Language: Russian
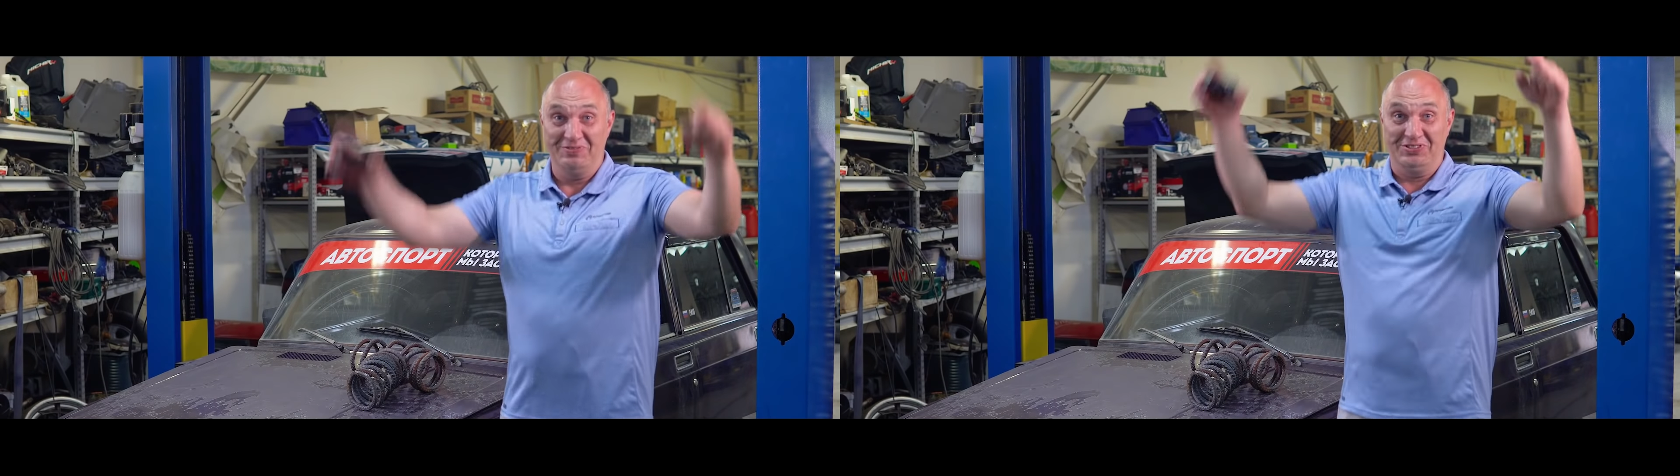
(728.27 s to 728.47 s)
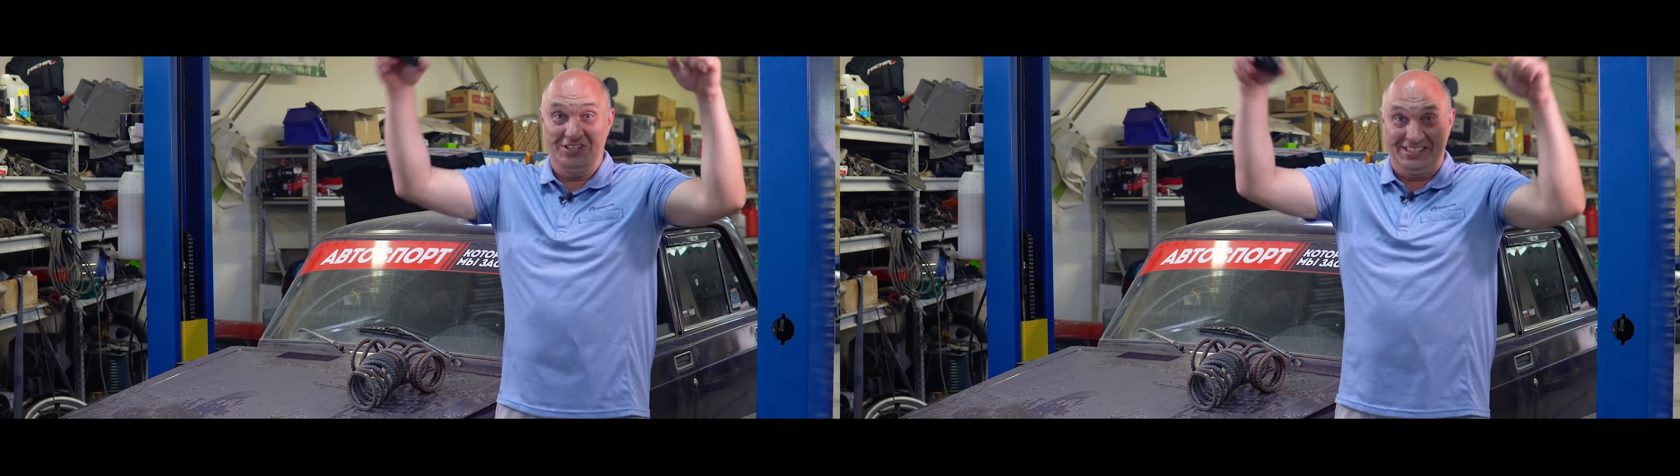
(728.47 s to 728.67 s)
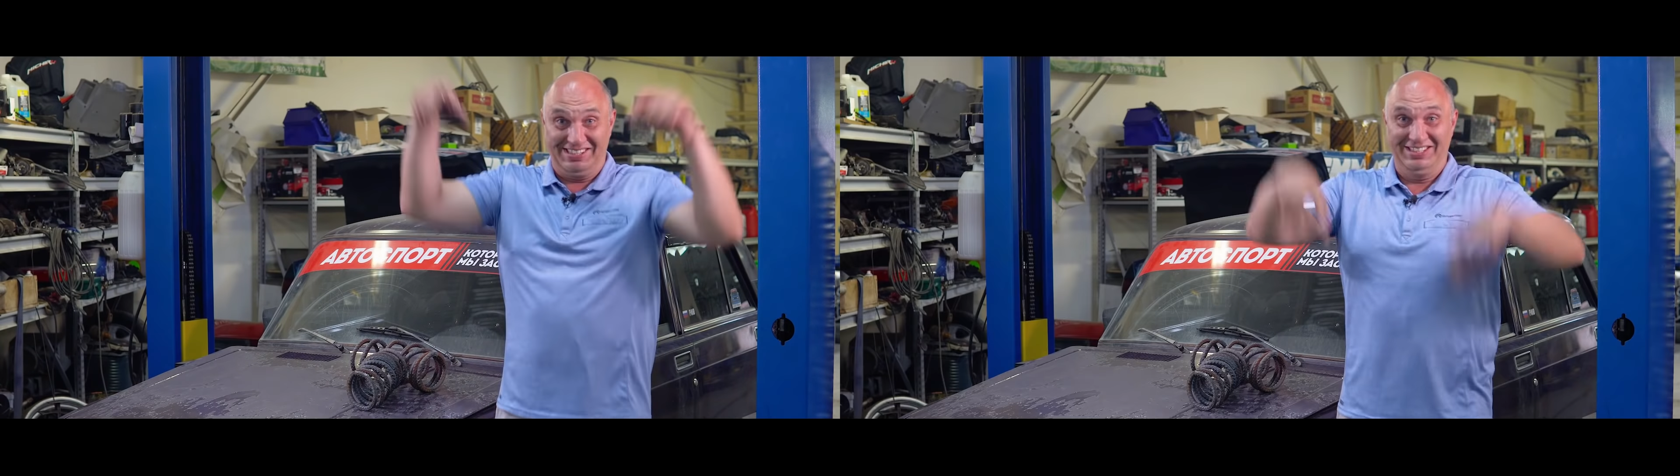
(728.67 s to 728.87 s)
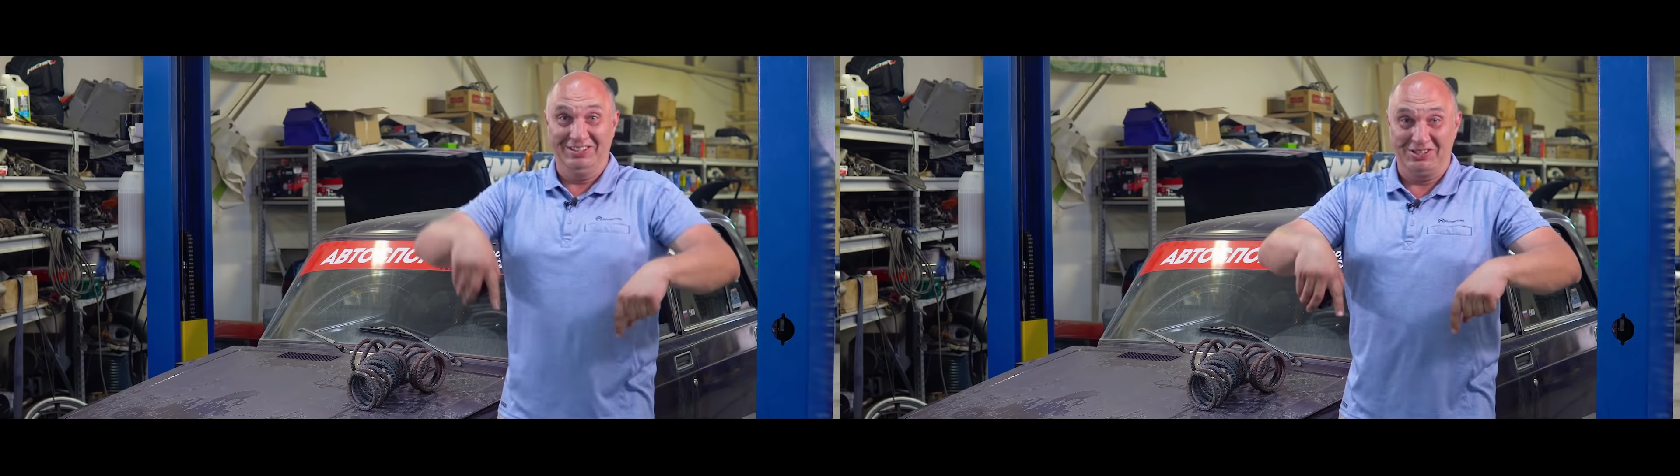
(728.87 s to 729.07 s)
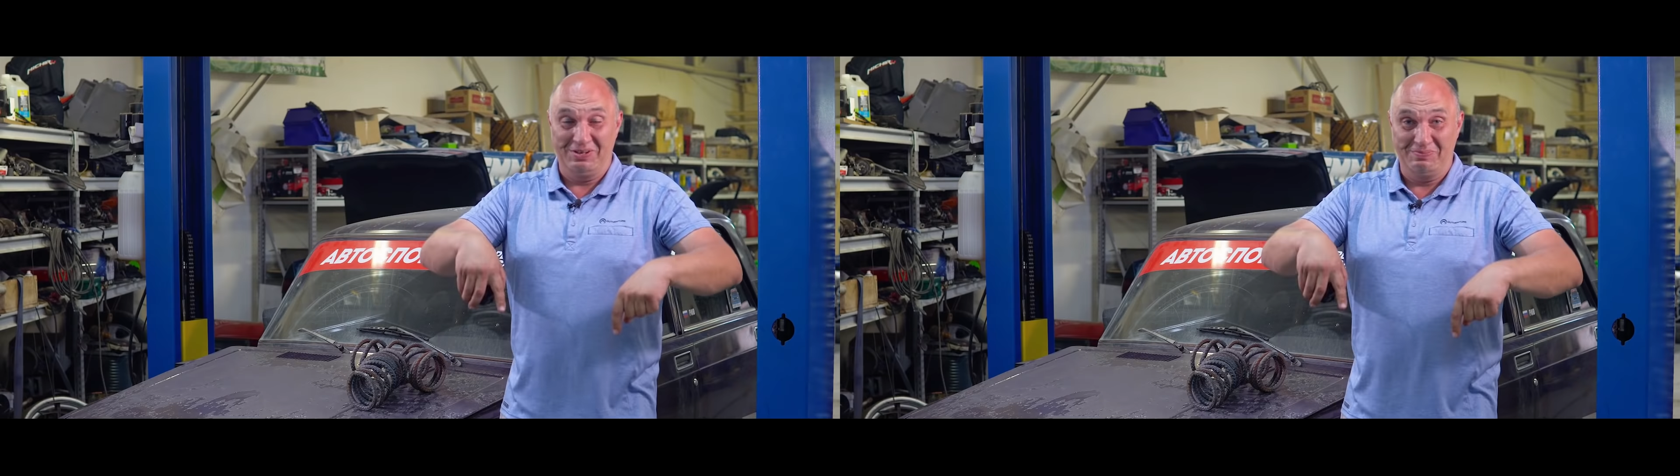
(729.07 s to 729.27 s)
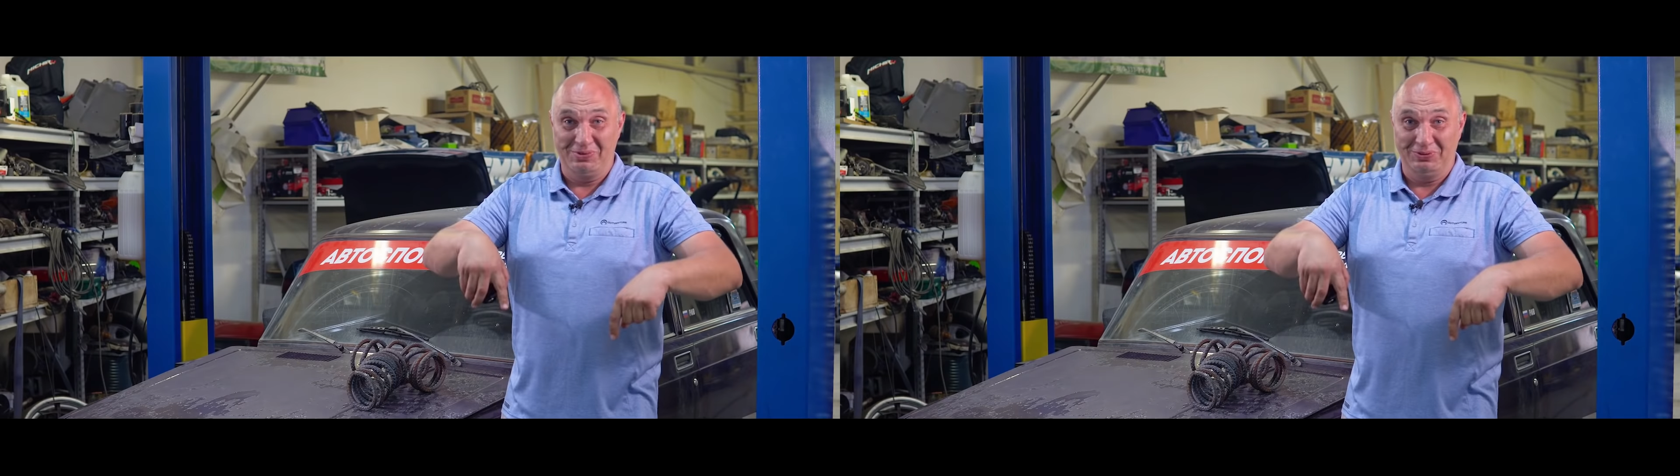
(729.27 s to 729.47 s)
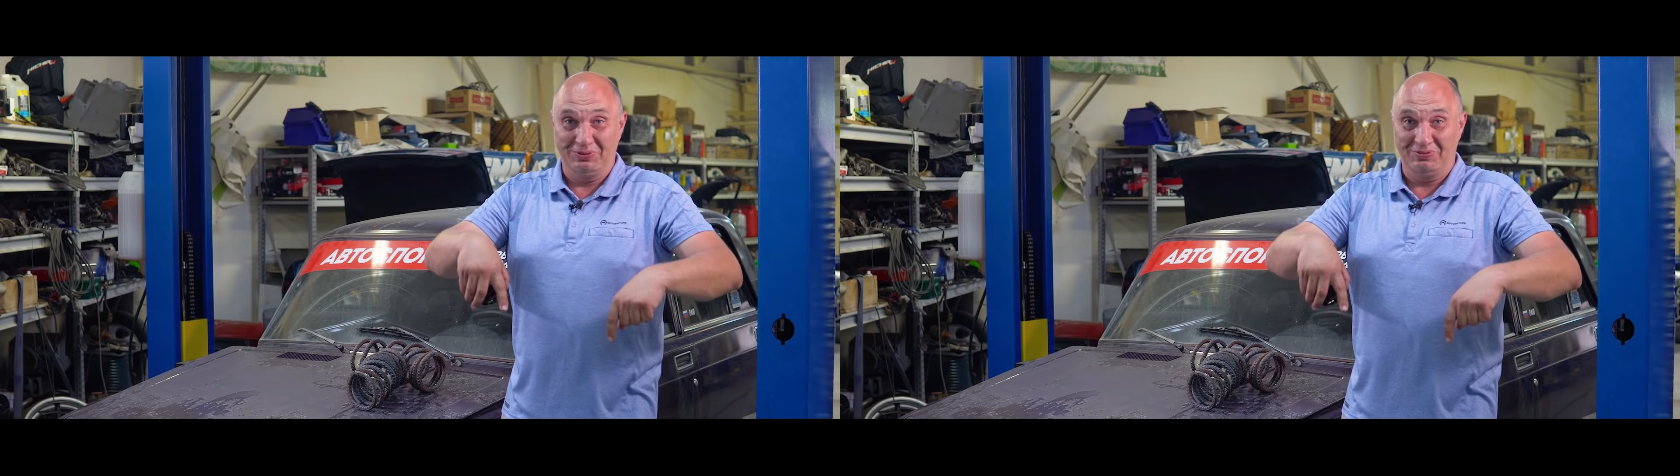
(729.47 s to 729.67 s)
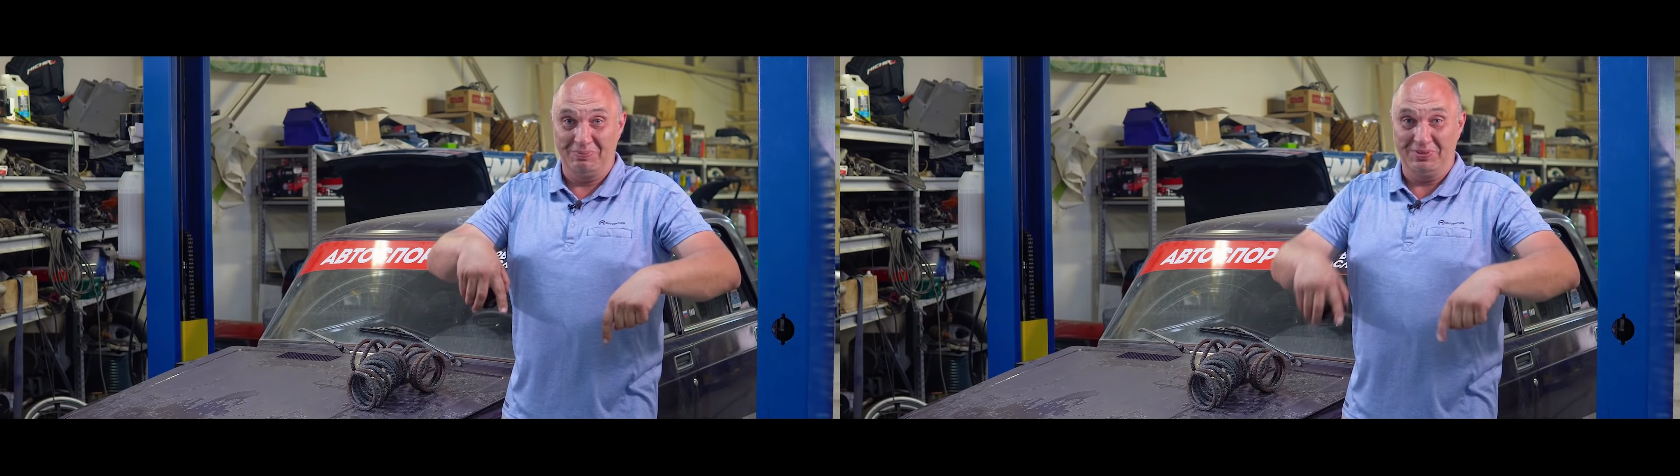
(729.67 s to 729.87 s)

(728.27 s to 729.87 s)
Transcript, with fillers: Все ссылочки будут в